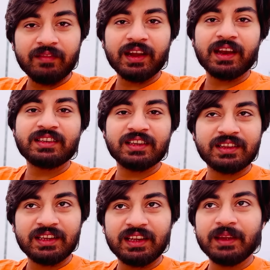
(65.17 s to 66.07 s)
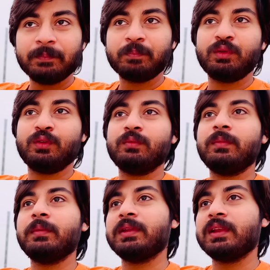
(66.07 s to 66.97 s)
वगैरह चलती हैं फिर
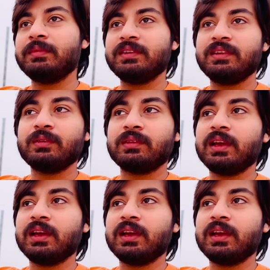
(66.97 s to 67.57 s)
उनमें बंदा बिज़ी होता